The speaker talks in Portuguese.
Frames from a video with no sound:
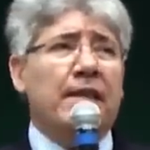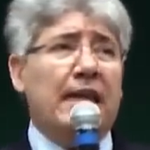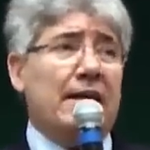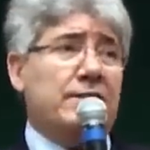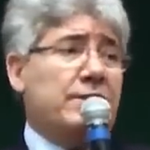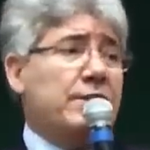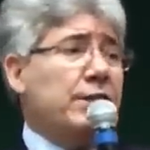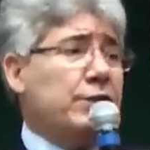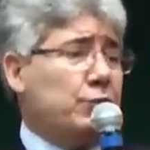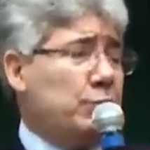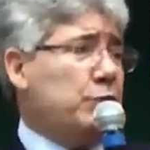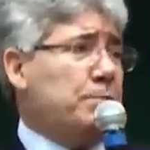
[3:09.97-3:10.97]
que
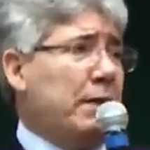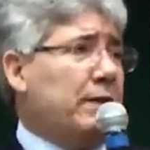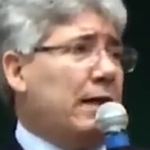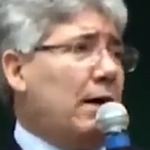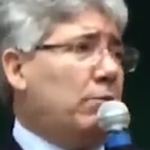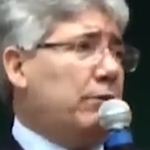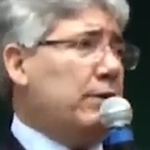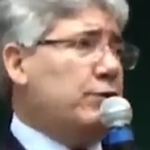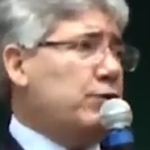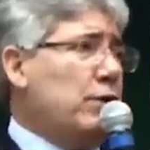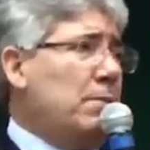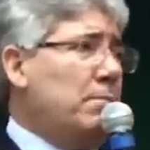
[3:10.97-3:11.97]
assiste o espetáculo das
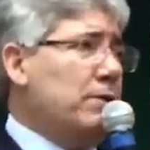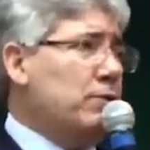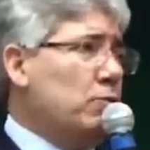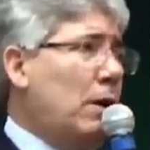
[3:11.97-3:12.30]
chamas